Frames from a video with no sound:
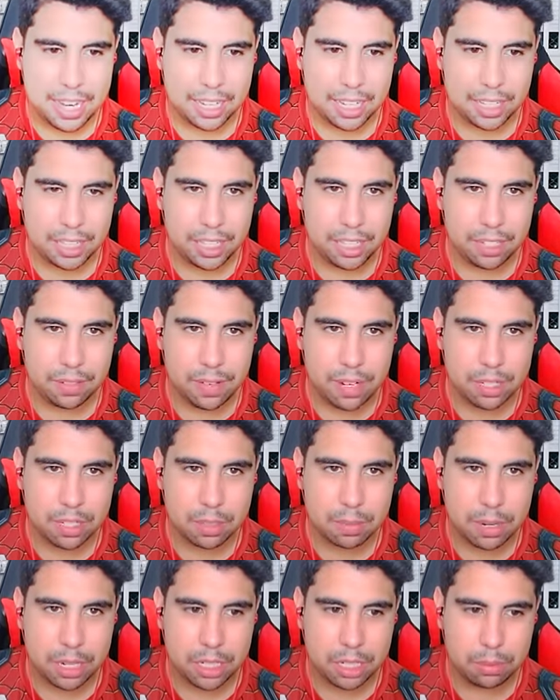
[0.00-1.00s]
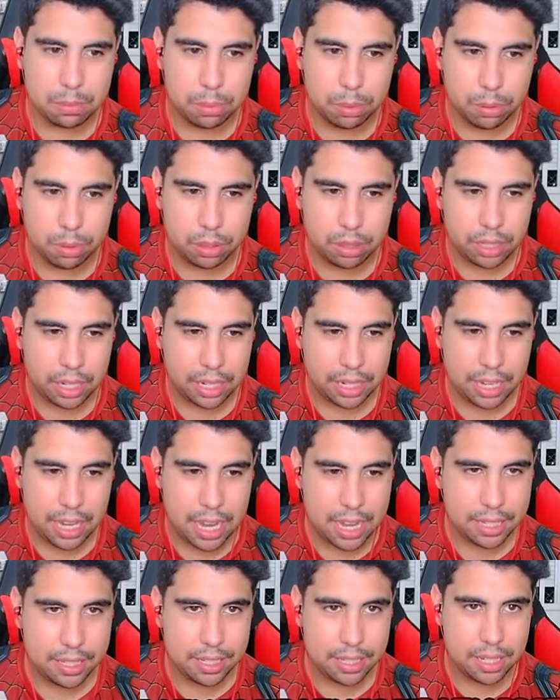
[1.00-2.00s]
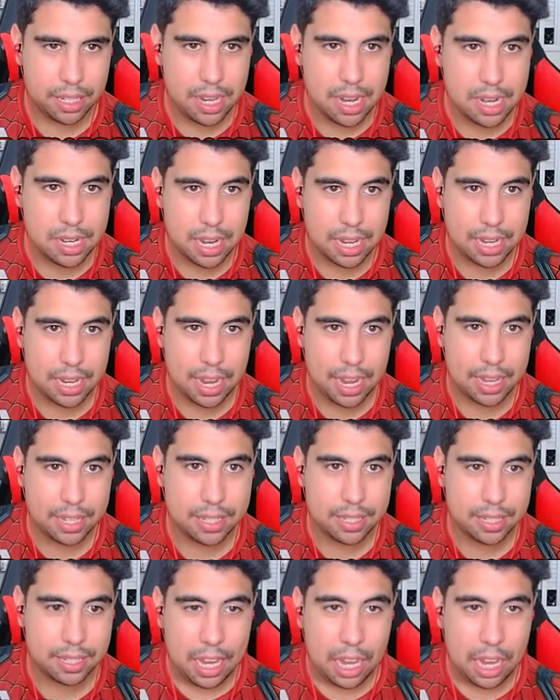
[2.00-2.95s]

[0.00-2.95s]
aqui tem diversos Majin Buu. Tem esse e tem esse.